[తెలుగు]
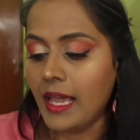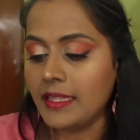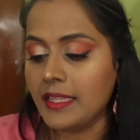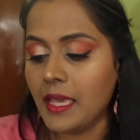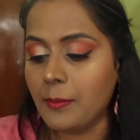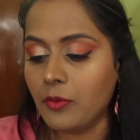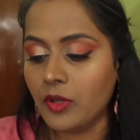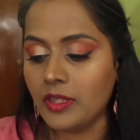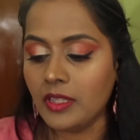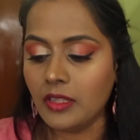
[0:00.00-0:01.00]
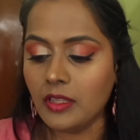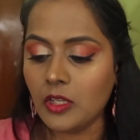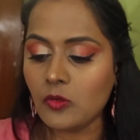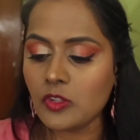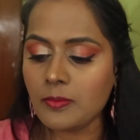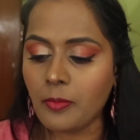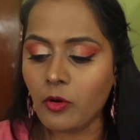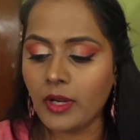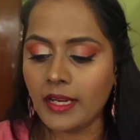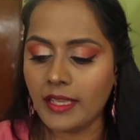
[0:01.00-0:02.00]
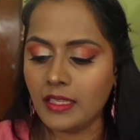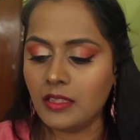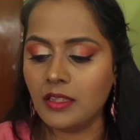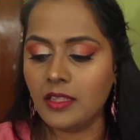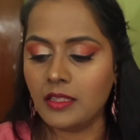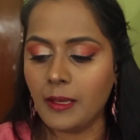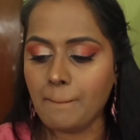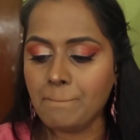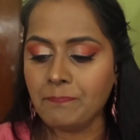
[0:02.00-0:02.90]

అది అయిపోయింది లూజ్ పౌడర్ అయ్యింది కదా